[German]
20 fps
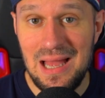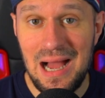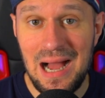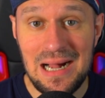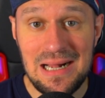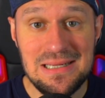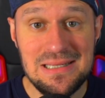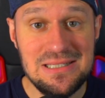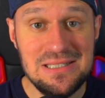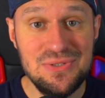
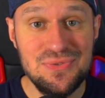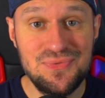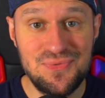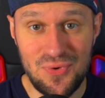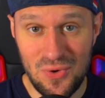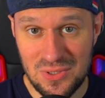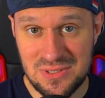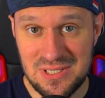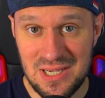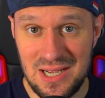All die
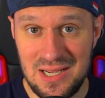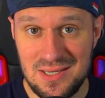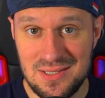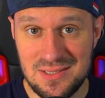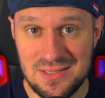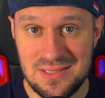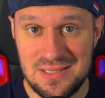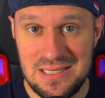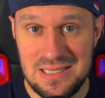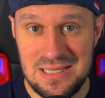
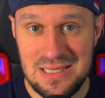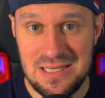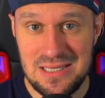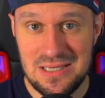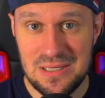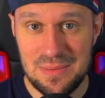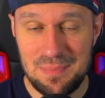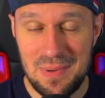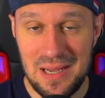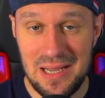Vorteile, die
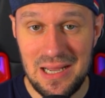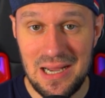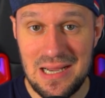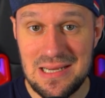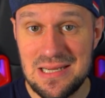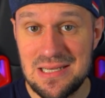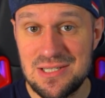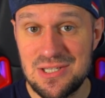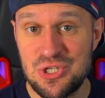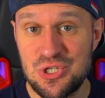ihr bei
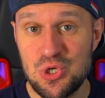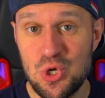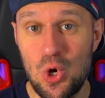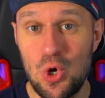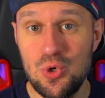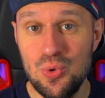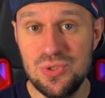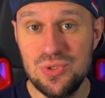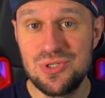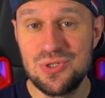einer
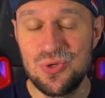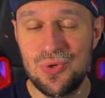Saison nutzen